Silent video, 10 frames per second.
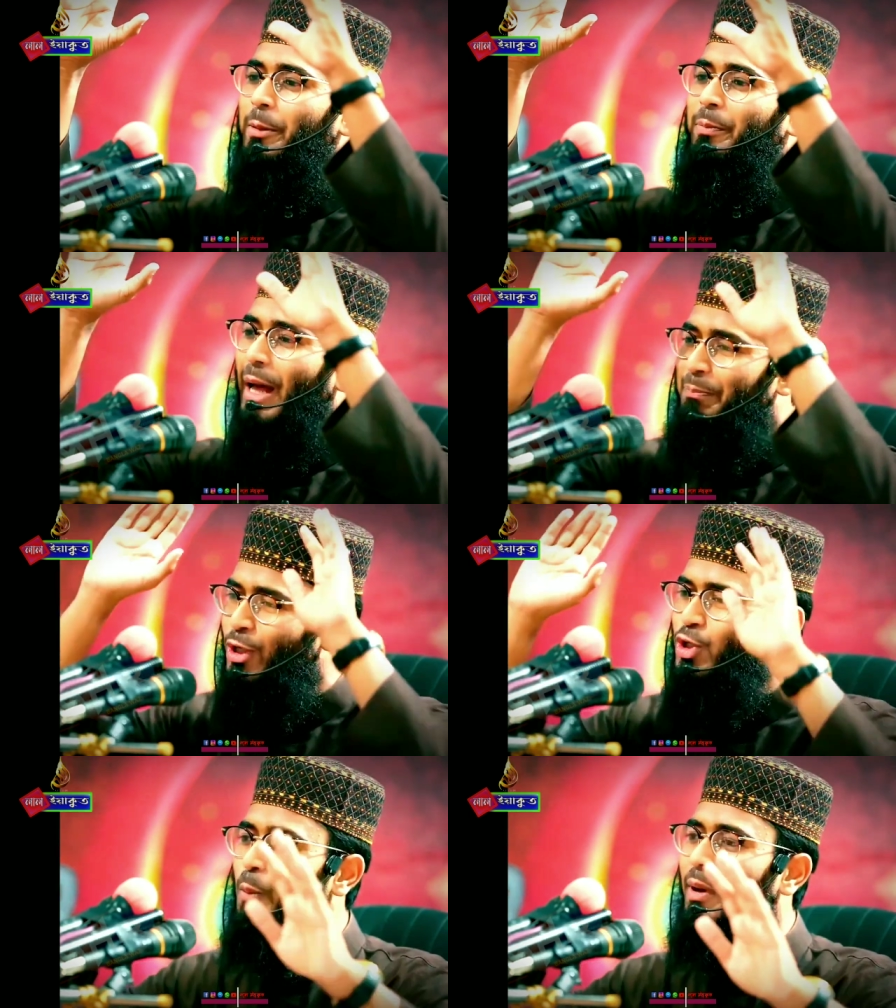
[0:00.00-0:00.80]
থাকবে
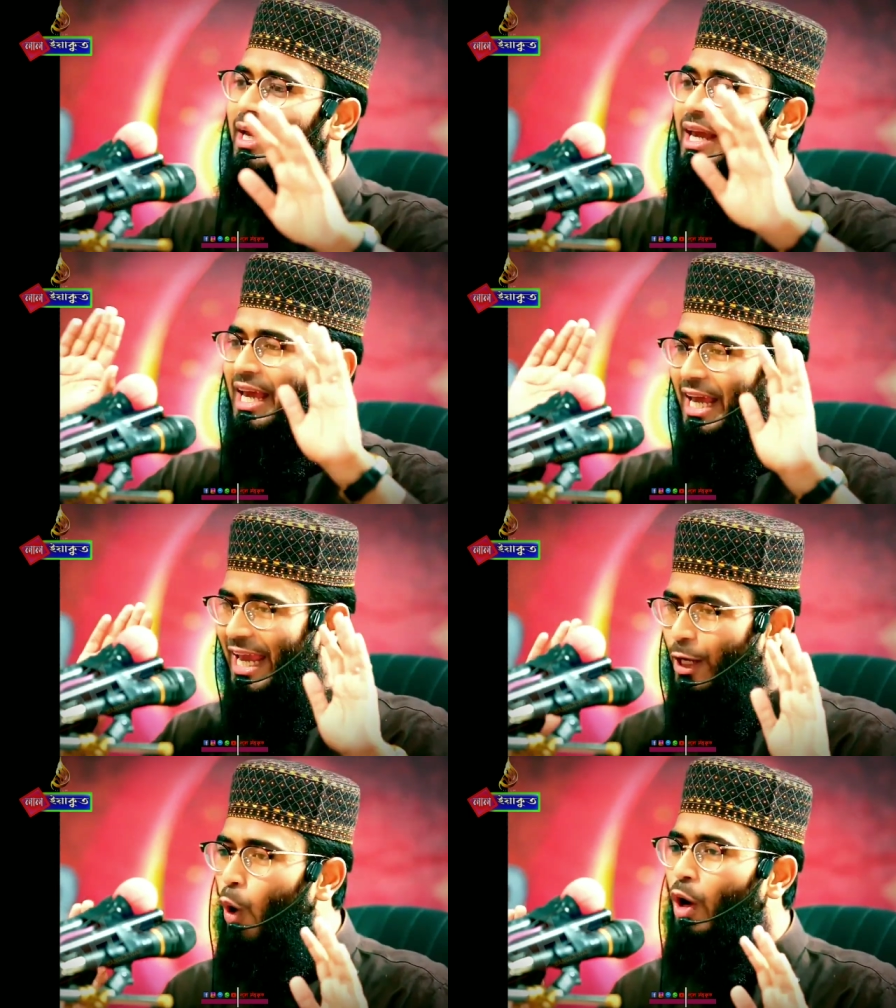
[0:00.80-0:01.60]
আপনারা সবাই
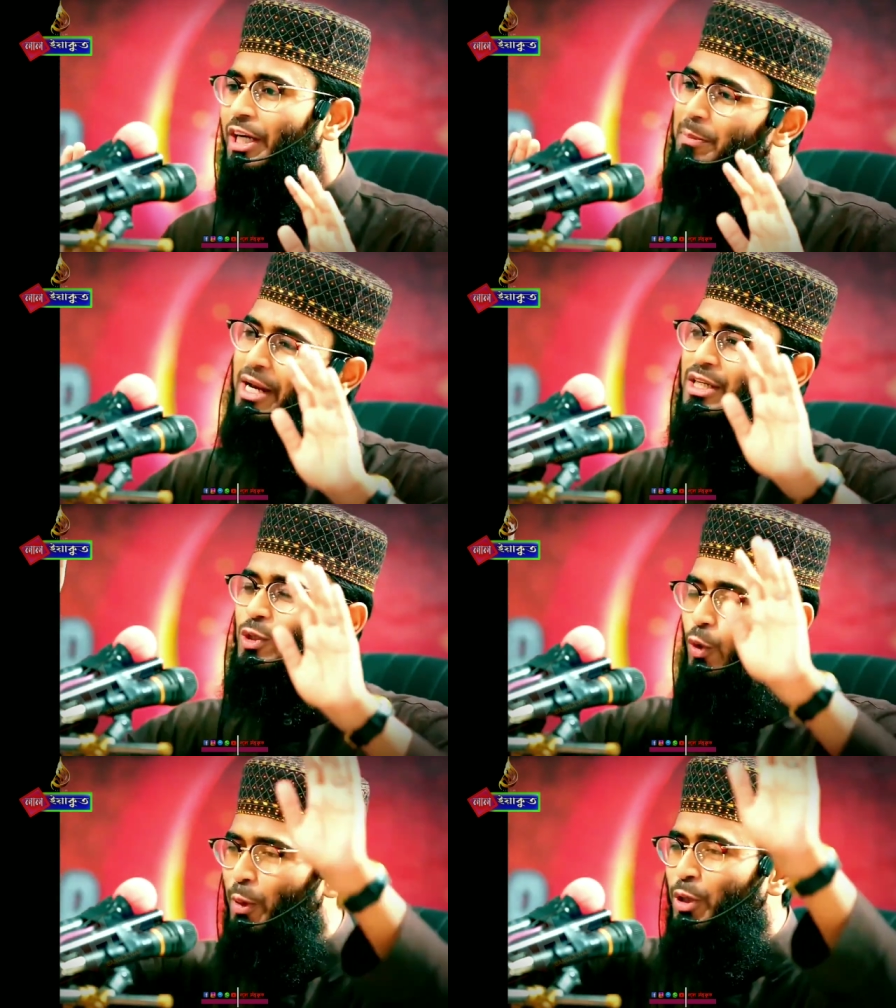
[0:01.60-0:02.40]
এই কোয়ালিটি
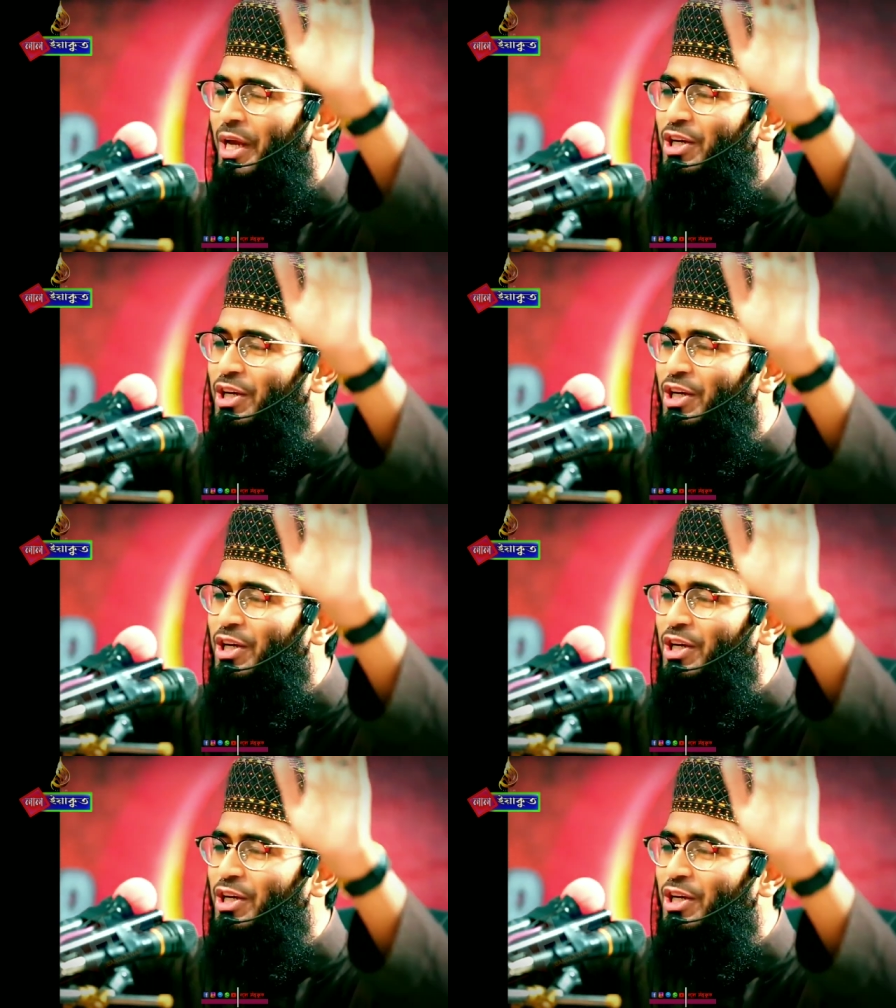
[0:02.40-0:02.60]
মেনটেন করবেন তো